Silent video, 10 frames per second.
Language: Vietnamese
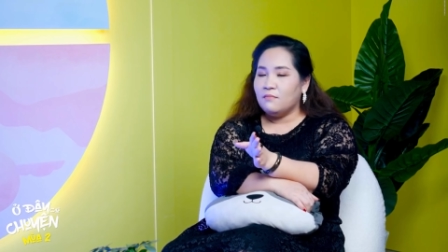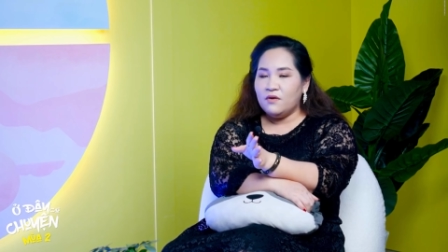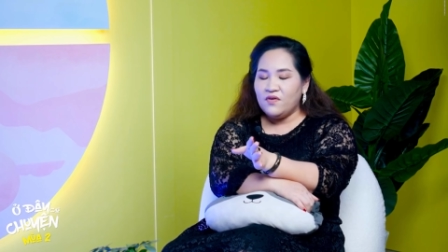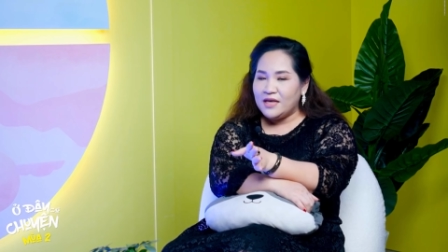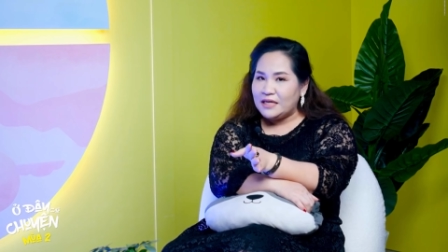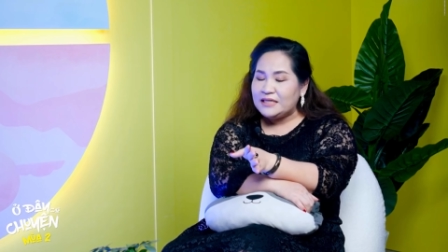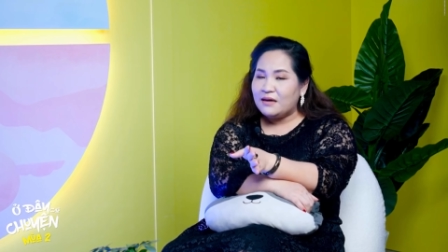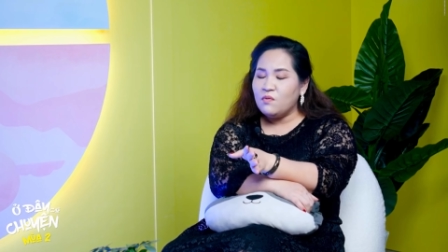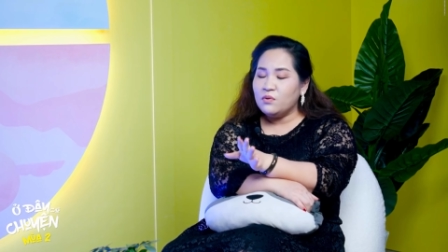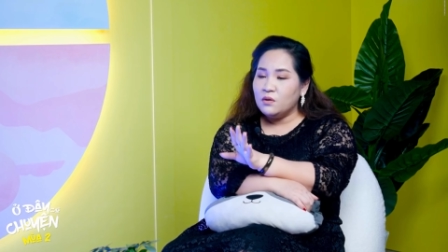Bởi vì chắc
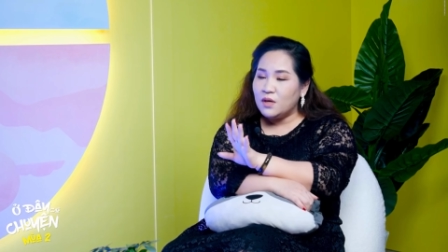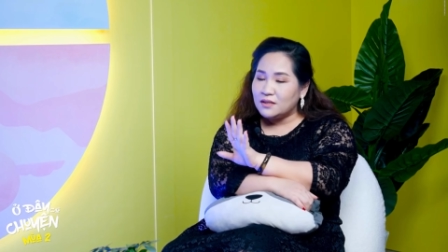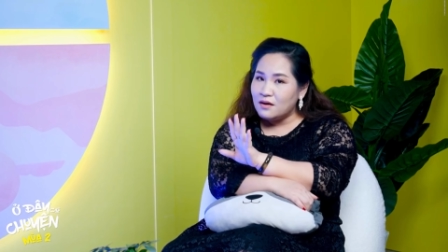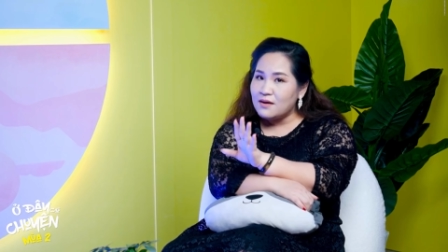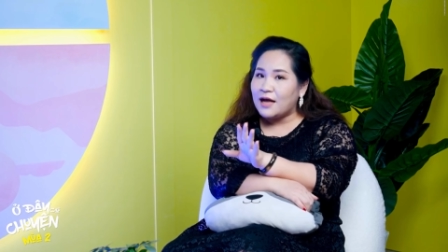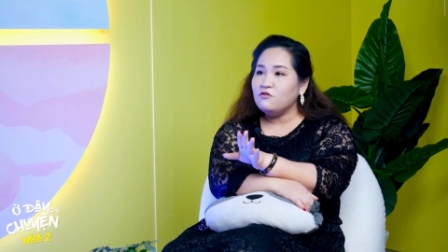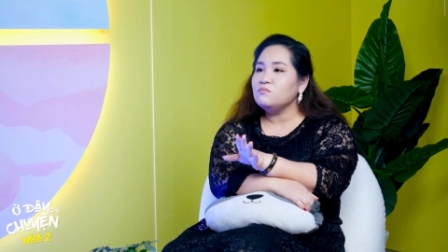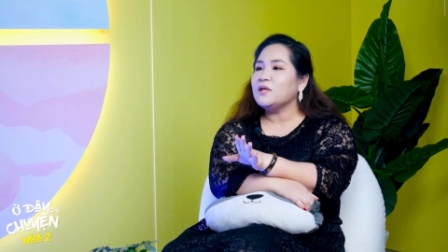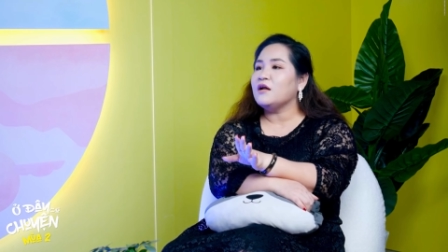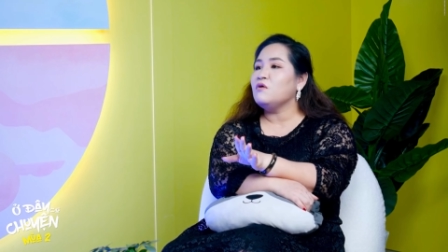chắn một điều là tất cả
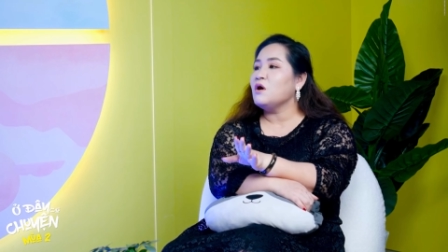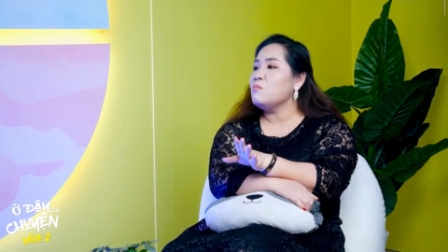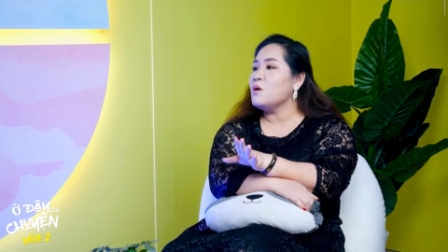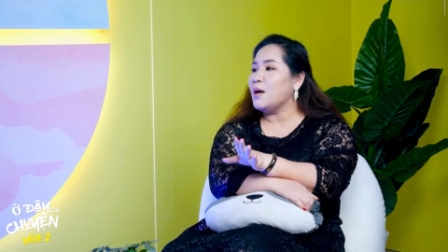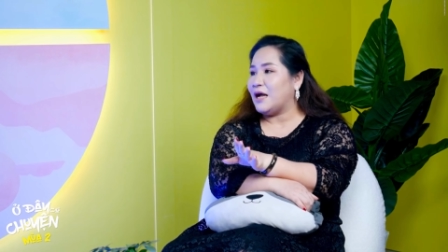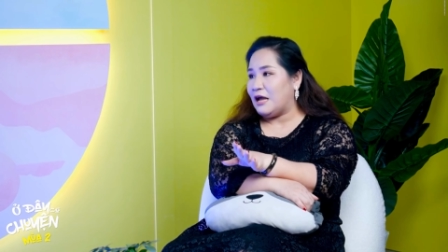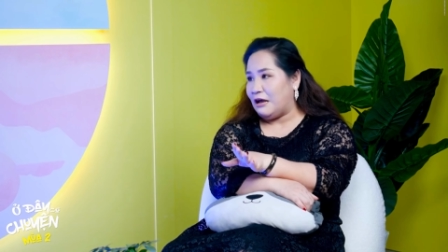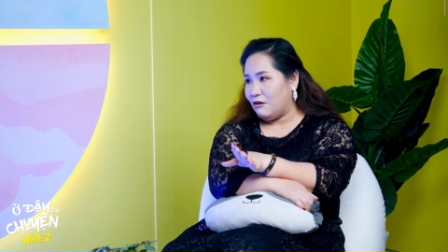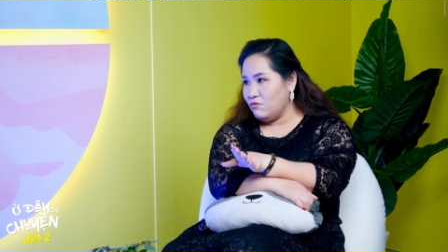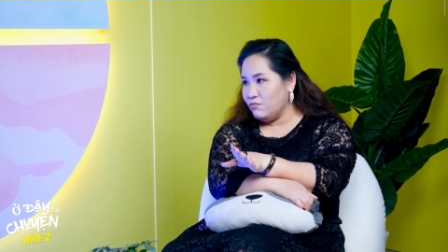chúng ta đều không có hoàn
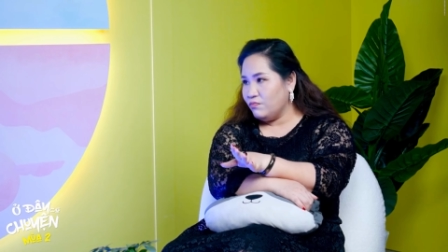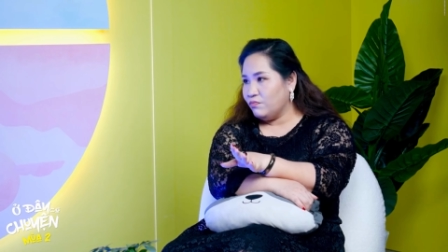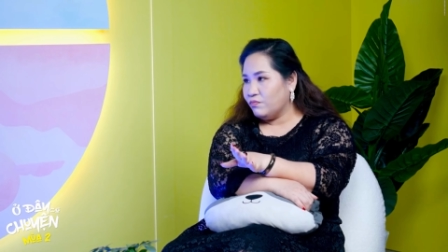hảo,